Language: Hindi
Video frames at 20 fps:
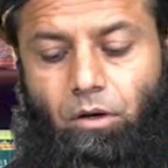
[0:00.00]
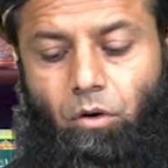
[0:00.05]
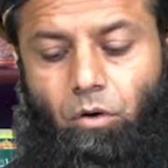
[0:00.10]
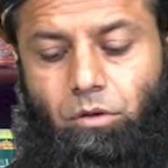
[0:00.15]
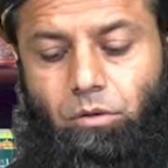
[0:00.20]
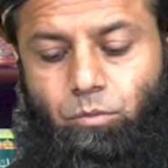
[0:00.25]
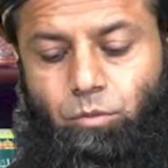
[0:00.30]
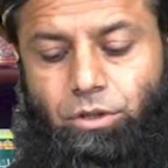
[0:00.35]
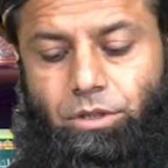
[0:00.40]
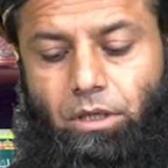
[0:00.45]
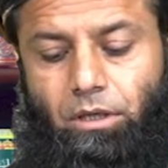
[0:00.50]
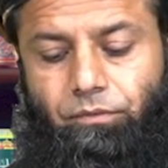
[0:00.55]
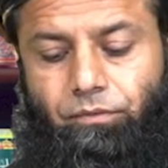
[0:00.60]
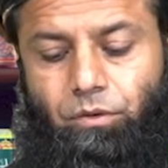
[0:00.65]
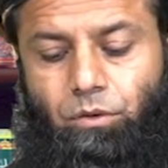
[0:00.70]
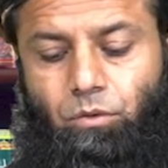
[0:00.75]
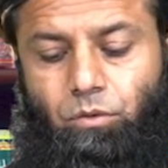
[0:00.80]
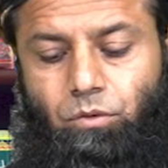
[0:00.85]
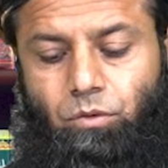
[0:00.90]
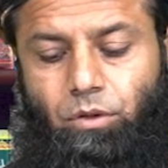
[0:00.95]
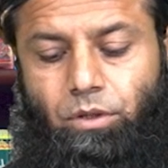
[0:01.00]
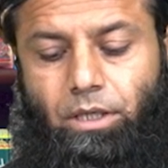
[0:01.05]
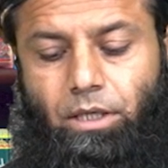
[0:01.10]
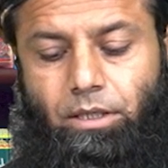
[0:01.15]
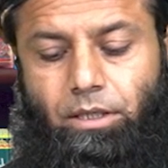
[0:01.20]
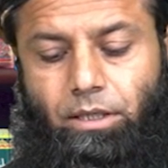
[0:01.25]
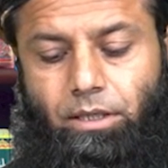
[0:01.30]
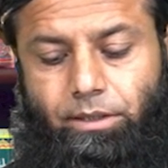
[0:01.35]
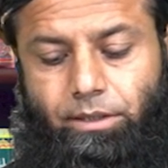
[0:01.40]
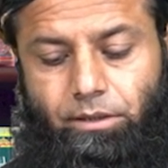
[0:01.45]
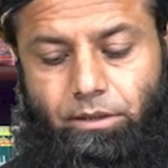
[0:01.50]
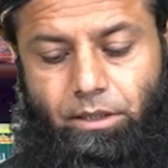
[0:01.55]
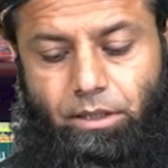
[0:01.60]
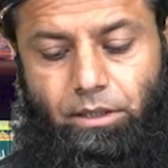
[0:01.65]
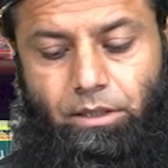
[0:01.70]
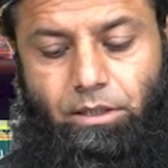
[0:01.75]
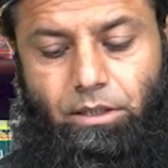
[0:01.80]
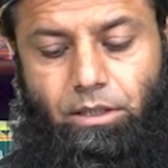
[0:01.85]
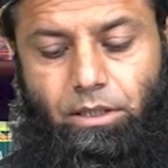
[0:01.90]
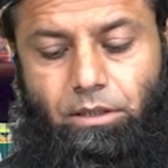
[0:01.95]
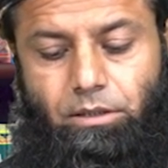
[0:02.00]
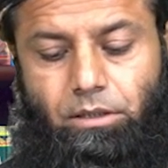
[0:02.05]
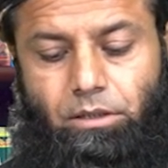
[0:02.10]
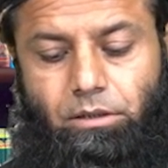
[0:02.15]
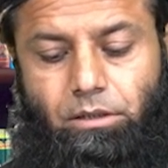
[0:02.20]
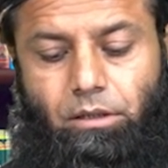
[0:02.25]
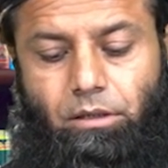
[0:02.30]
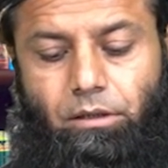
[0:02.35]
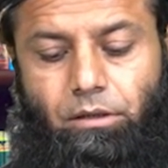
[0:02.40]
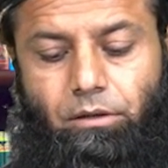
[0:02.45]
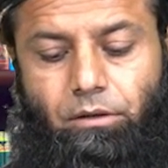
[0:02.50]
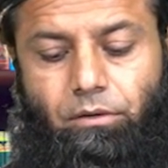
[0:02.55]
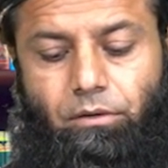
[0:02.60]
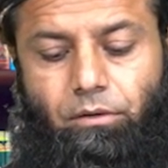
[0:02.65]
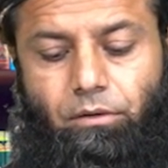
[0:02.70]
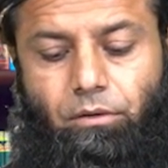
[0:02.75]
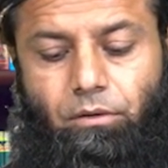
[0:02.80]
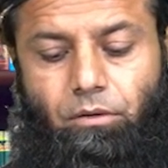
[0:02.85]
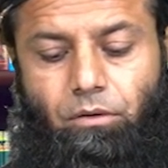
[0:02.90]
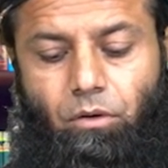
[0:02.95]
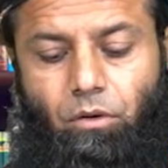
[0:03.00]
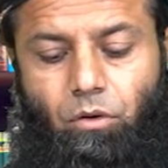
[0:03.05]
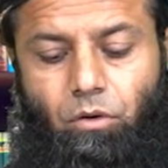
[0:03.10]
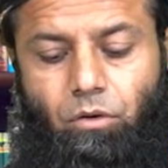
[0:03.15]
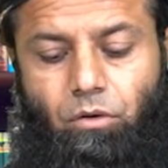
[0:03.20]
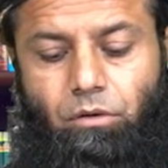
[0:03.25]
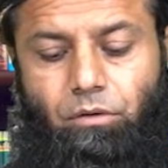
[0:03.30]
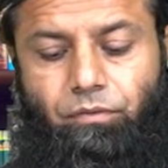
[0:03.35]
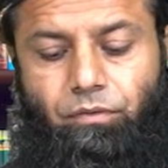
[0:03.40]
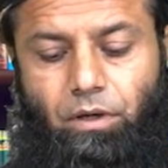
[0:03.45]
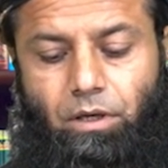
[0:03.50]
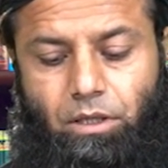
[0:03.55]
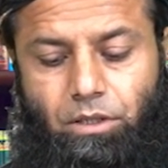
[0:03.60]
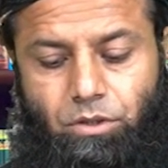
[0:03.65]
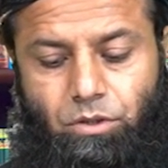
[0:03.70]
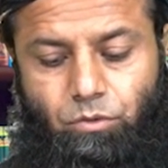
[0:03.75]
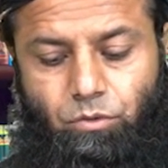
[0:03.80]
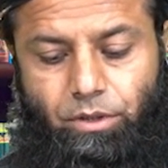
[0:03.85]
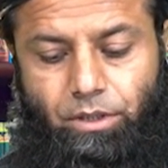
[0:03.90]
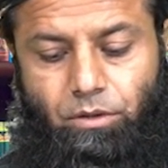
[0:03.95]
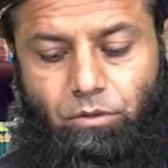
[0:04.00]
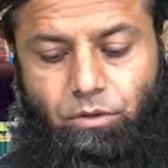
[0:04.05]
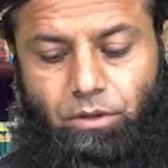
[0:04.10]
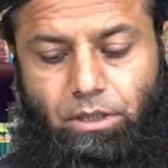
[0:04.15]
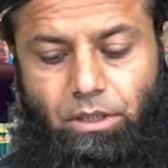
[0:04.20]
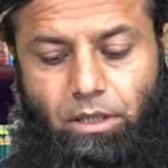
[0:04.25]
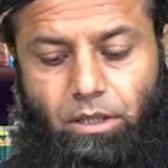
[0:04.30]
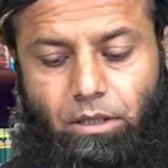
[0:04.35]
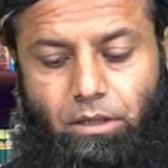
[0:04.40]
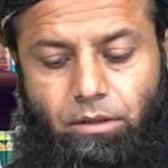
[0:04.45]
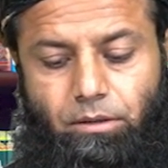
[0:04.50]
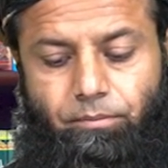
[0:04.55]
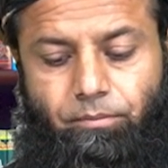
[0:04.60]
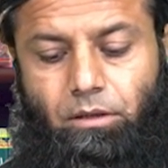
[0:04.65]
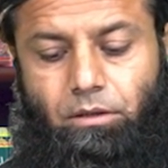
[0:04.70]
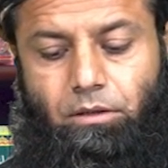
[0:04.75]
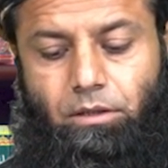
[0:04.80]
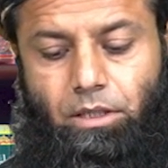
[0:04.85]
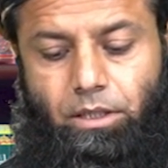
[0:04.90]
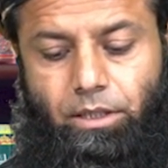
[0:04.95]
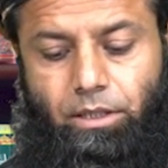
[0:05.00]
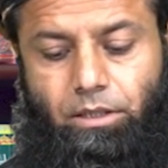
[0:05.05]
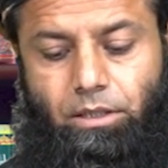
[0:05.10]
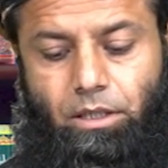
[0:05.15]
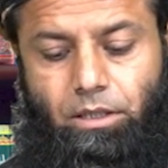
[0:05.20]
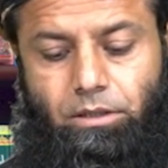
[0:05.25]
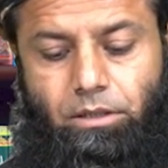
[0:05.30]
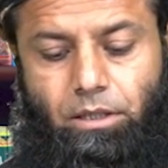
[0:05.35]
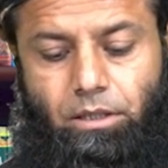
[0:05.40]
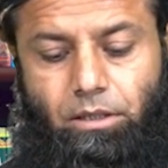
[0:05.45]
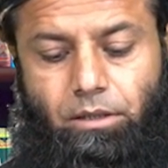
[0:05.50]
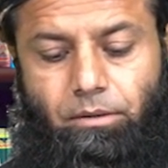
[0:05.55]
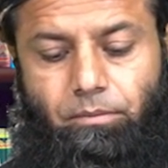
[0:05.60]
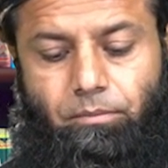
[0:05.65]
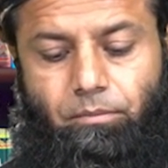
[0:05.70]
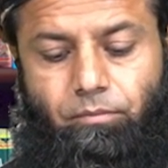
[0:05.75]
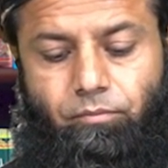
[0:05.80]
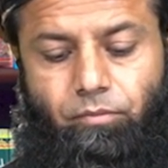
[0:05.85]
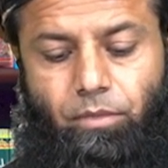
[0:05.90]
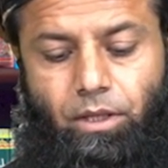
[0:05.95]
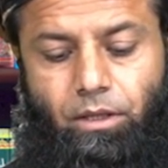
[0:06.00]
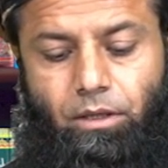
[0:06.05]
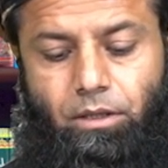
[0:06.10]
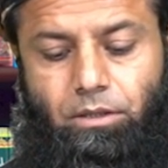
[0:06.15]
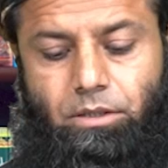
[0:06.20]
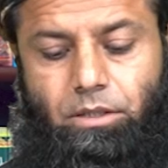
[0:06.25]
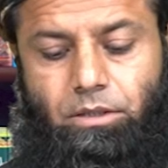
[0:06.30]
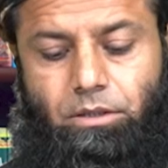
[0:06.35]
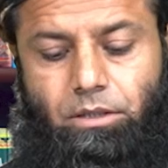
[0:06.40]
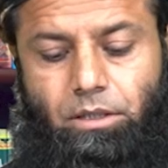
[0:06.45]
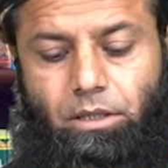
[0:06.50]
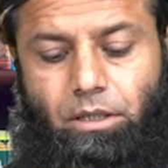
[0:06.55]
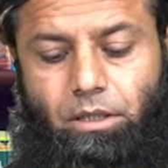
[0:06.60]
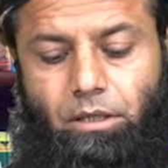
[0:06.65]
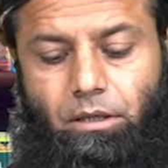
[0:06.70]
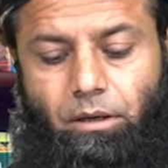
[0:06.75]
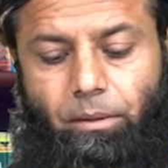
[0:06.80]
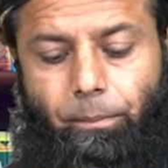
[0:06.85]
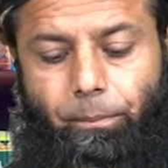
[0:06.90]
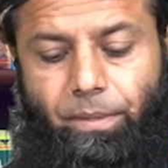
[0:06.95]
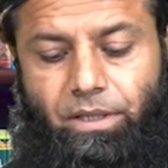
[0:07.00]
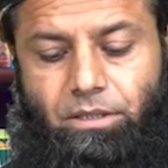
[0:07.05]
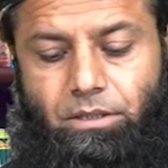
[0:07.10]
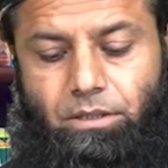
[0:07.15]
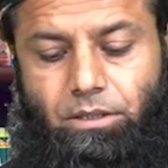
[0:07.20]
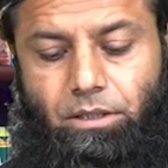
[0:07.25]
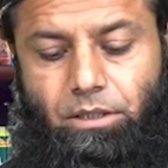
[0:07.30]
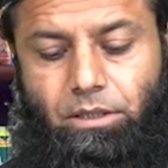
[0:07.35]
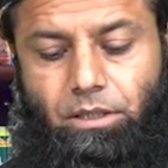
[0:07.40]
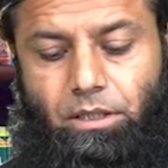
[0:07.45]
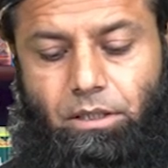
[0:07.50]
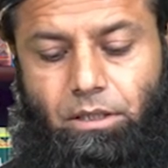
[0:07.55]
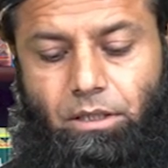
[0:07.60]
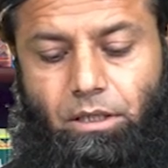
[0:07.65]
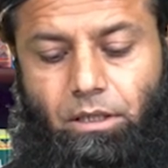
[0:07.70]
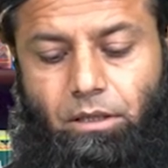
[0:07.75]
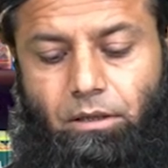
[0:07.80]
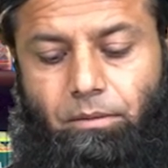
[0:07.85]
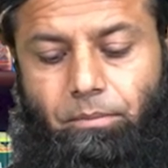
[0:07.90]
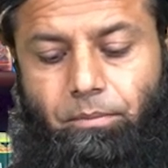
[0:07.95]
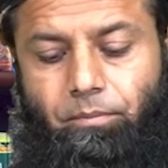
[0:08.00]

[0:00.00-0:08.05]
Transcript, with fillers: और मुसाफिरों को खाना नहीं खिलाते थे और फहश गोई उनका तरीक़ा था इसी तरह मस्ती करना